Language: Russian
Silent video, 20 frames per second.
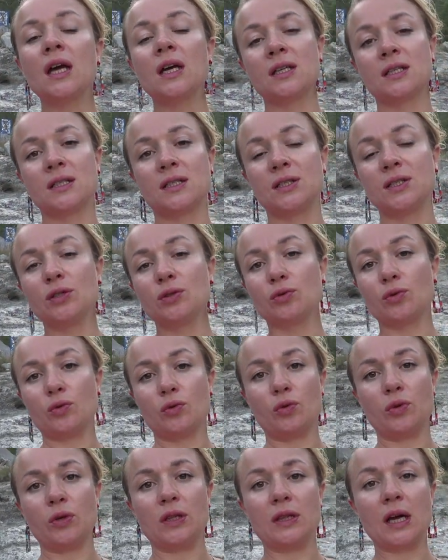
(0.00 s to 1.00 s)

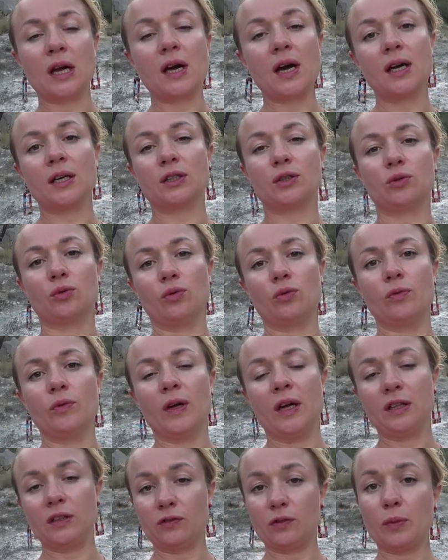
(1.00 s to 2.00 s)
Ссылку на карту
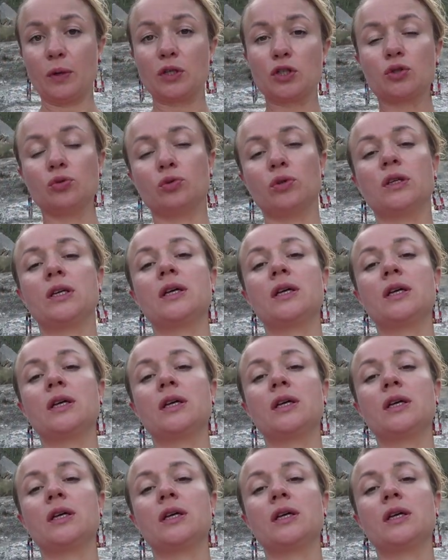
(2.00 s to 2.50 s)
этого маршрута